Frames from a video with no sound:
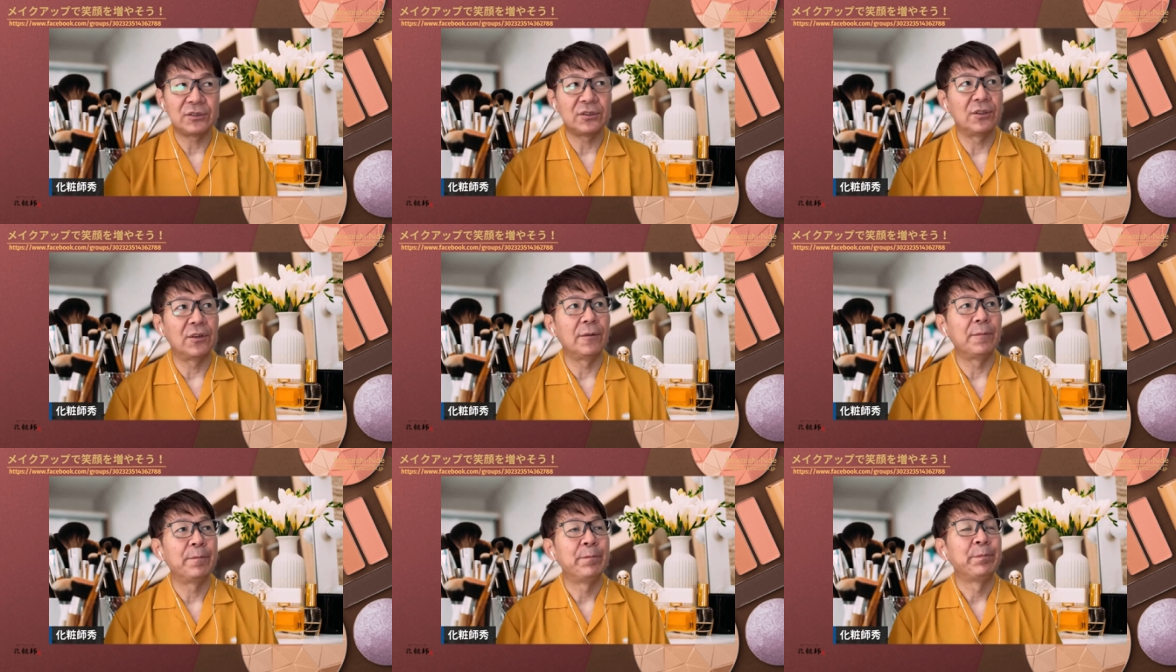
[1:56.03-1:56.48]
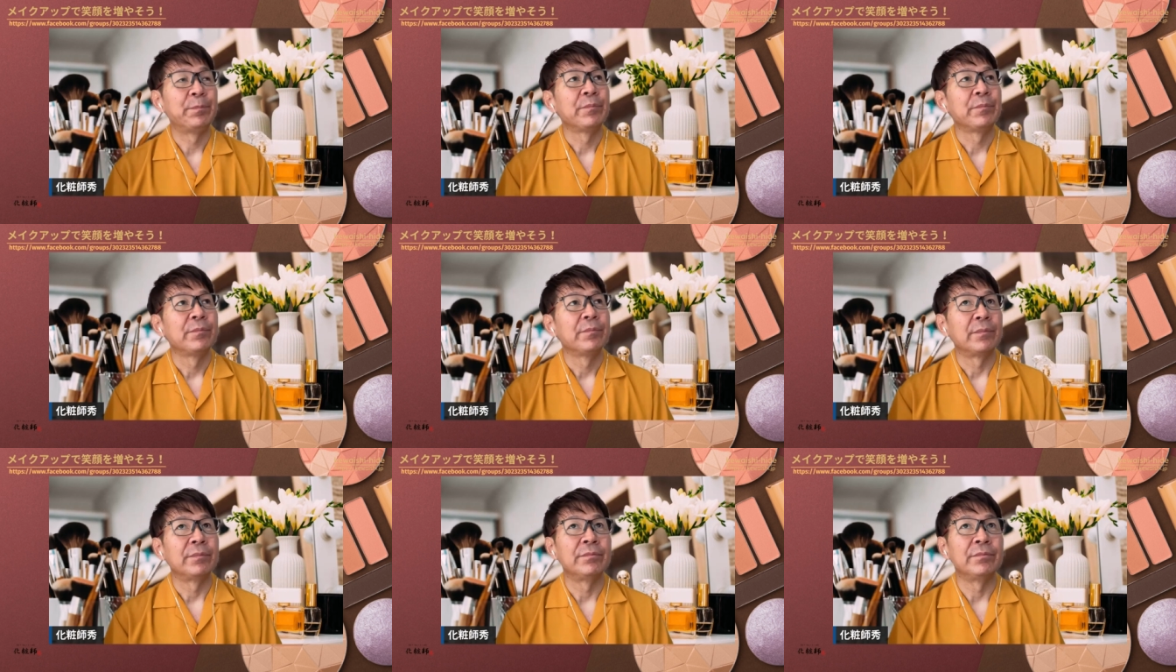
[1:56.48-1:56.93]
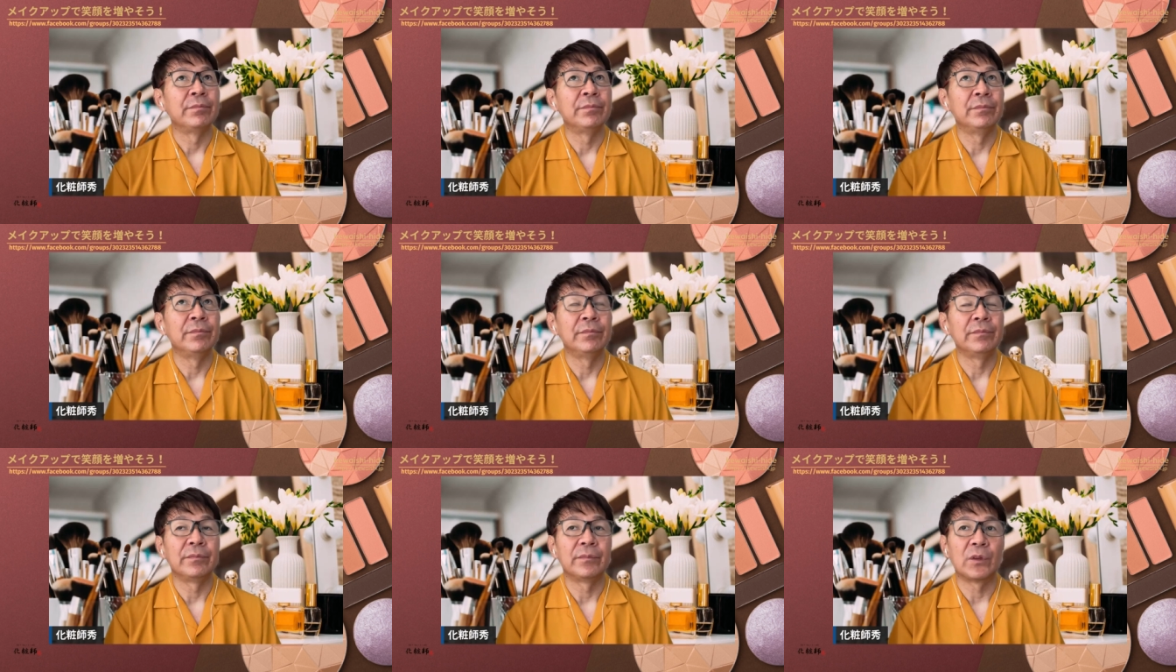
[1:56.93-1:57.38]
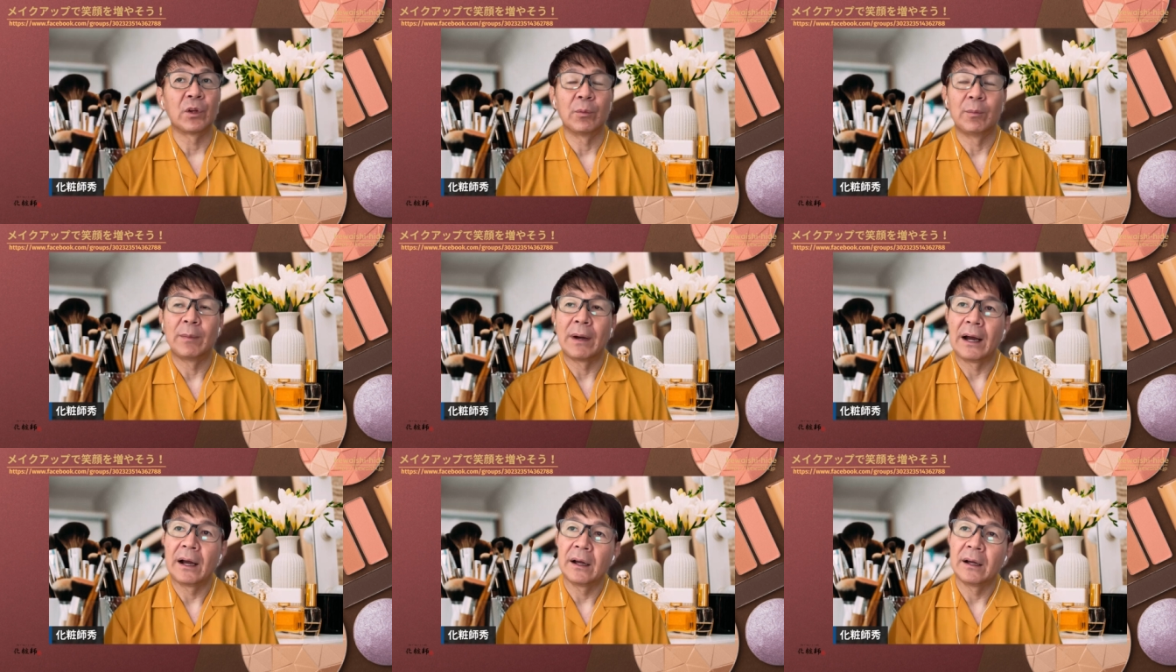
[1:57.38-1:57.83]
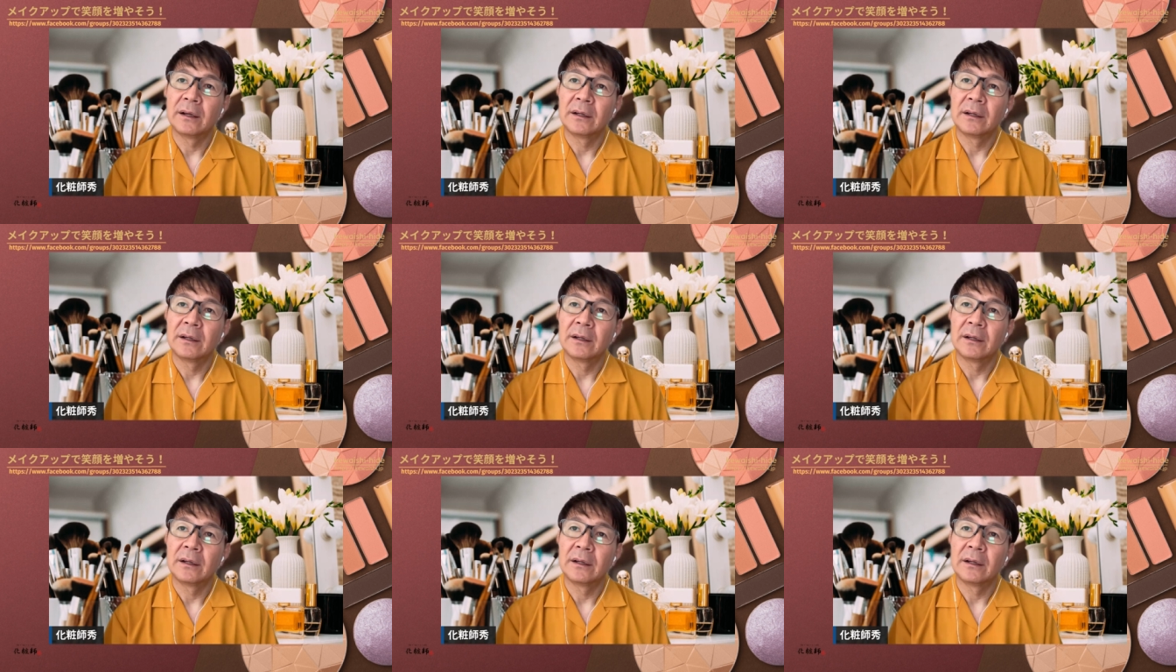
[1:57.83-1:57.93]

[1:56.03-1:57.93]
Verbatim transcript: そのうんとまあ